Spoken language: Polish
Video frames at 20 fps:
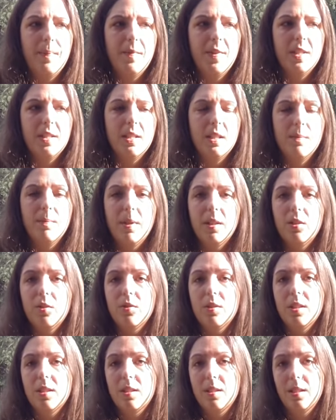Więc tych
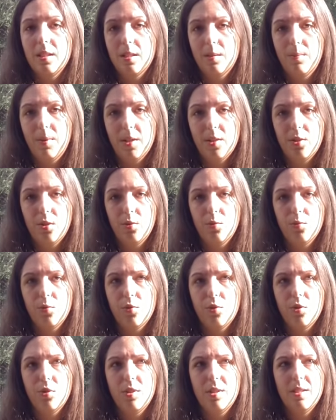metod jest, jest bardzo
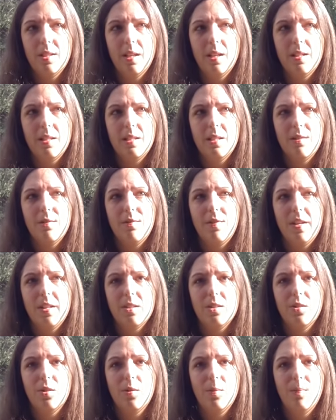dużo i zachęcam
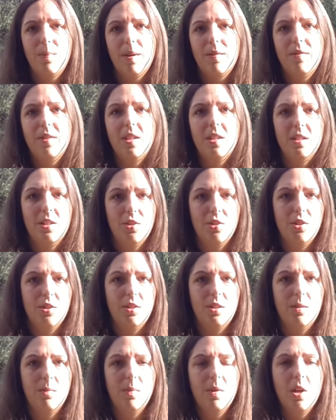Was do bawienia się
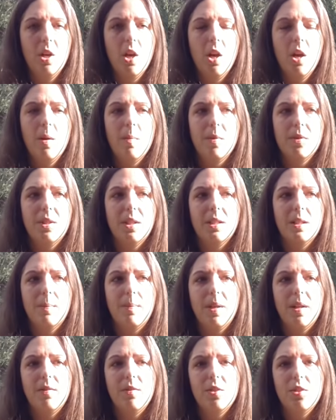tym, bo tak
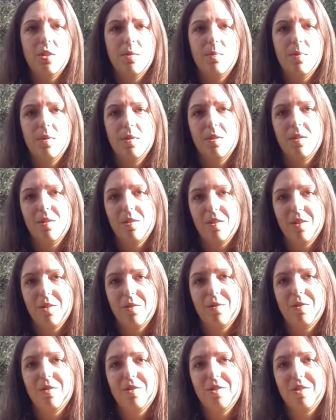naprawdę, żeby,
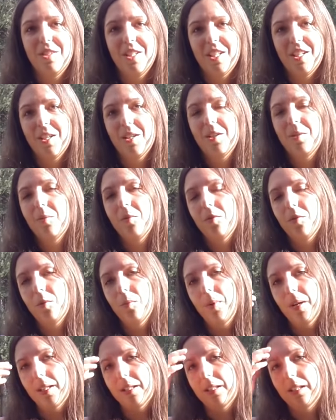tak jak
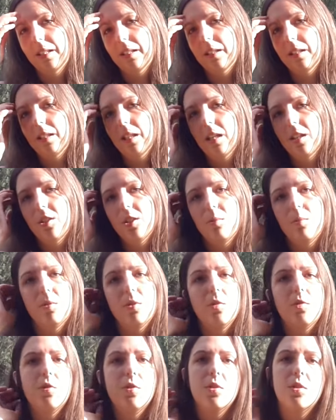mówił Bartlett, tak, żeby
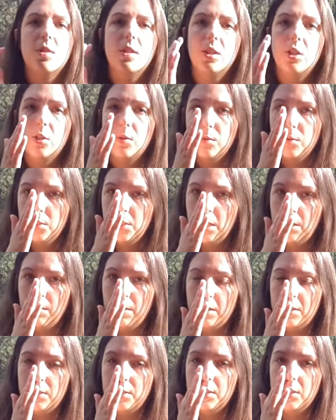to wszystko zaczęło
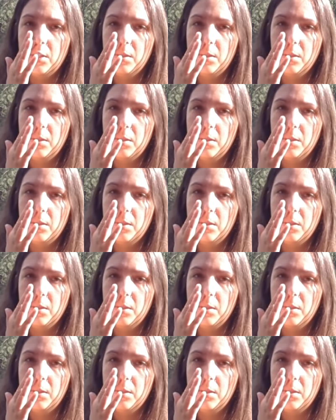działać,